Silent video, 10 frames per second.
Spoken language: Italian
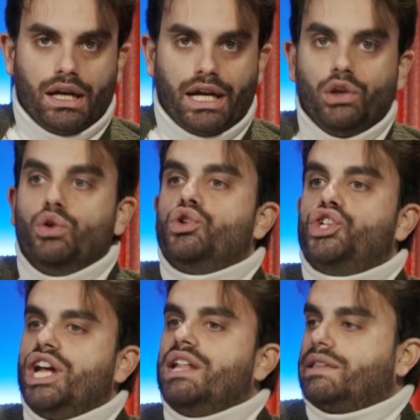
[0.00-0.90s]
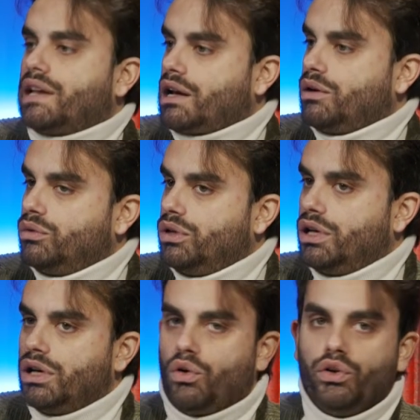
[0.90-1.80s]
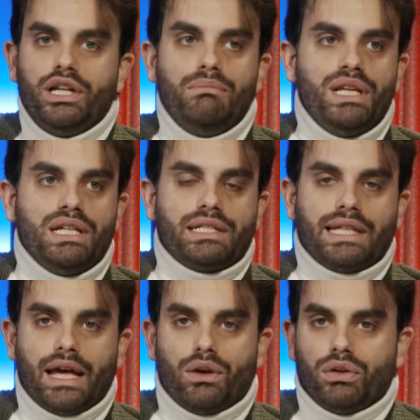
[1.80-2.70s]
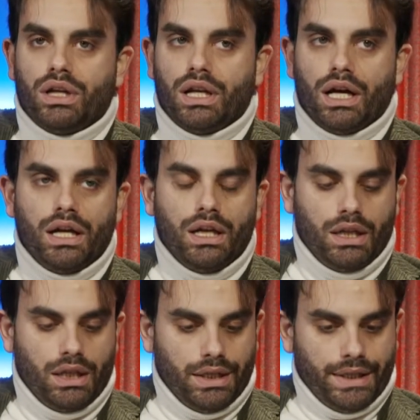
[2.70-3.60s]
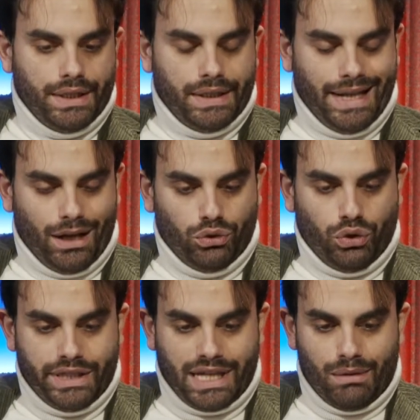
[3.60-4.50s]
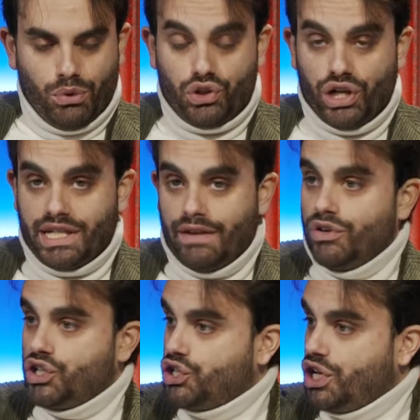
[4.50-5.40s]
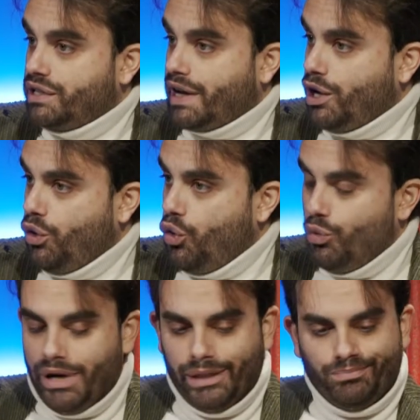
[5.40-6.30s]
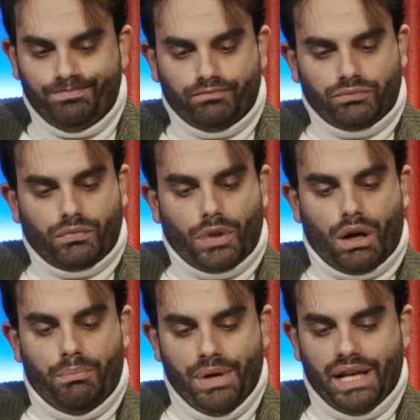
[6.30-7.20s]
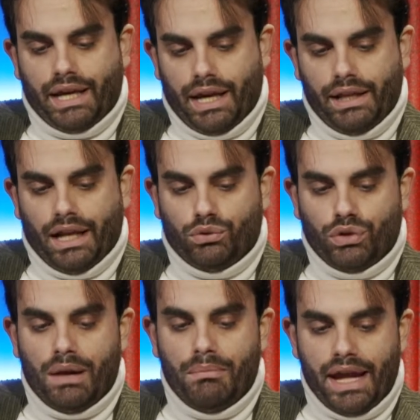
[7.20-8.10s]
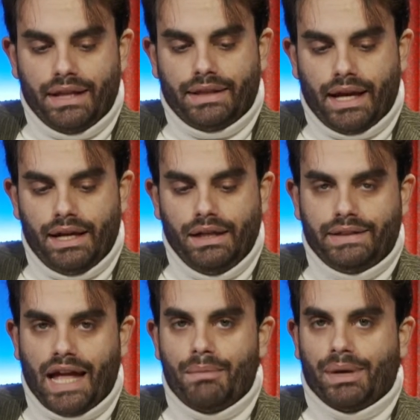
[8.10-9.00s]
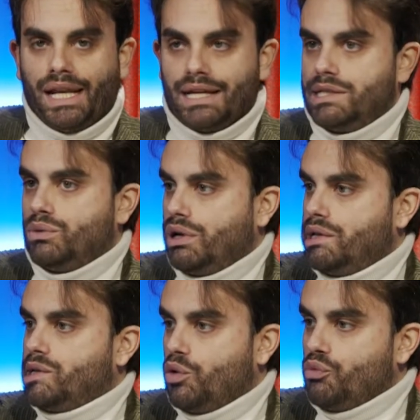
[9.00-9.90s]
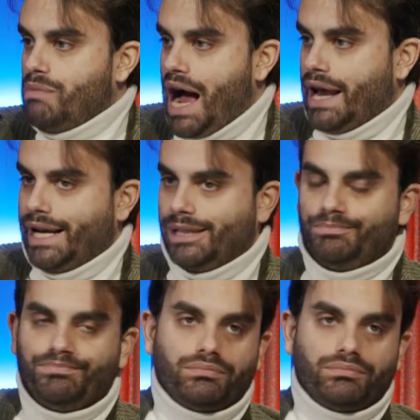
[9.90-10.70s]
che non c'entra con, con, il ministero del, della dottoressa Lamorgese, invece c'entra e come? perché naturalmente il tema della sicurezza urbana